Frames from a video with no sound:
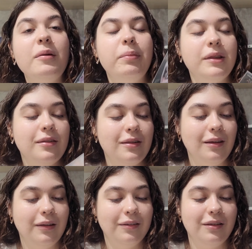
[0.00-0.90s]
Я
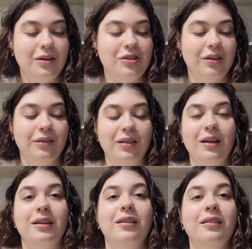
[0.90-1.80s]
подсела сейчас
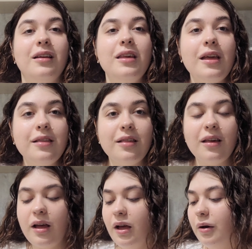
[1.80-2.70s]
на это
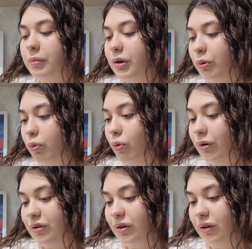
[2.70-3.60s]
занятие. Мне
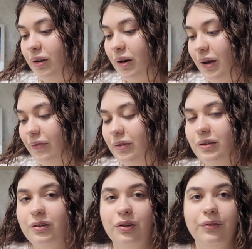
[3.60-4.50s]
очень
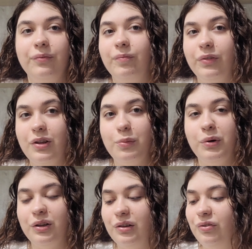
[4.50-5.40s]
нравится
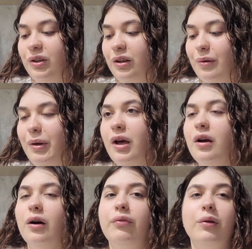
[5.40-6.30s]
заниматься всякими
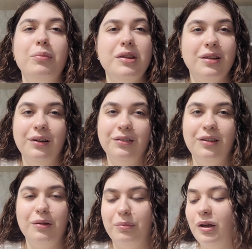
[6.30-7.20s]

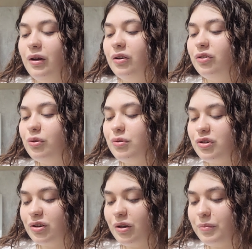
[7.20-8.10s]
оформительными
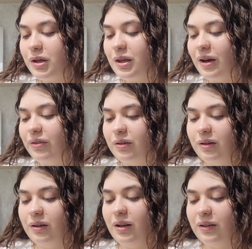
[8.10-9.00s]
штучками. Я
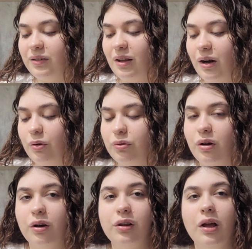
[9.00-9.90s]
всегда стараюсь
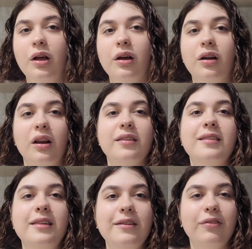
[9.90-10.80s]
как-то
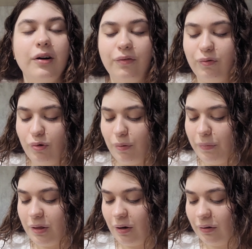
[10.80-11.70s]
красиво
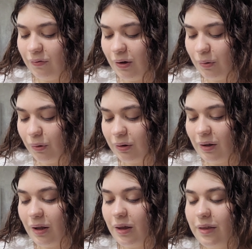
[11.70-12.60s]
оформить разворот
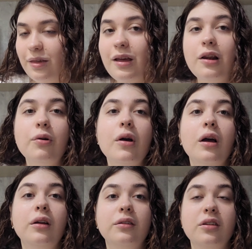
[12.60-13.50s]
на неделю.
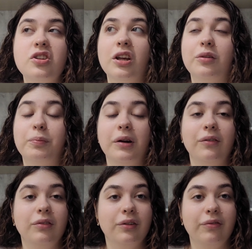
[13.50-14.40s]
Сейчас,
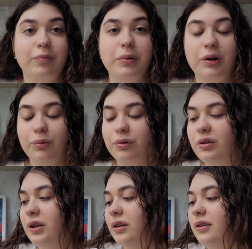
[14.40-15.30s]
правда, в период
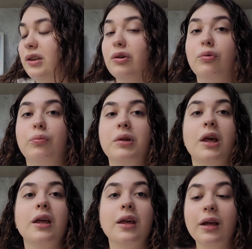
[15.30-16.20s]
сессии у
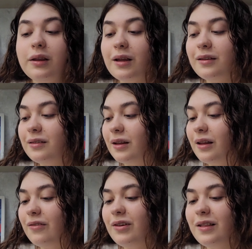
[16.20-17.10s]
меня и это
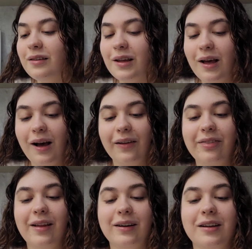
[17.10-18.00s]
остановилось,
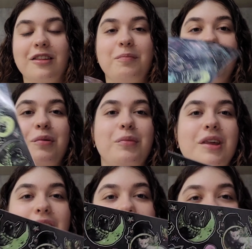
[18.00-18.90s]
однако теперь у
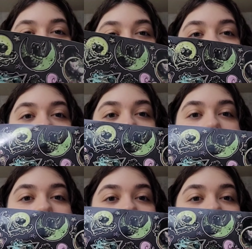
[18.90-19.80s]
меня есть вот
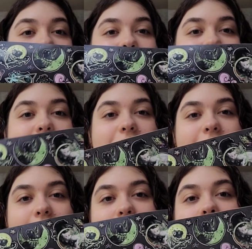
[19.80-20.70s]
такие
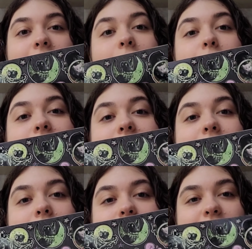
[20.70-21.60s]
прекраснейшие
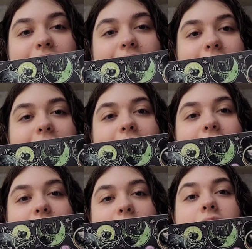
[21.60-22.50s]
мистические
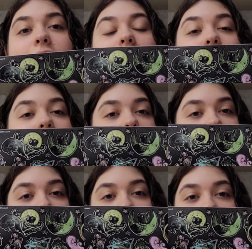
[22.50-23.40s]
коты.
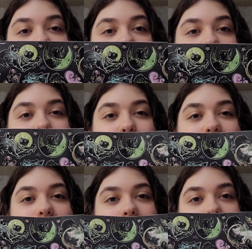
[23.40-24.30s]
Кстати, очень
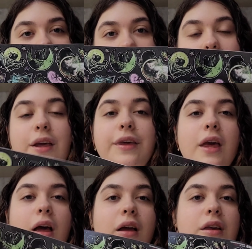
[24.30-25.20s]
хорошие наклейки.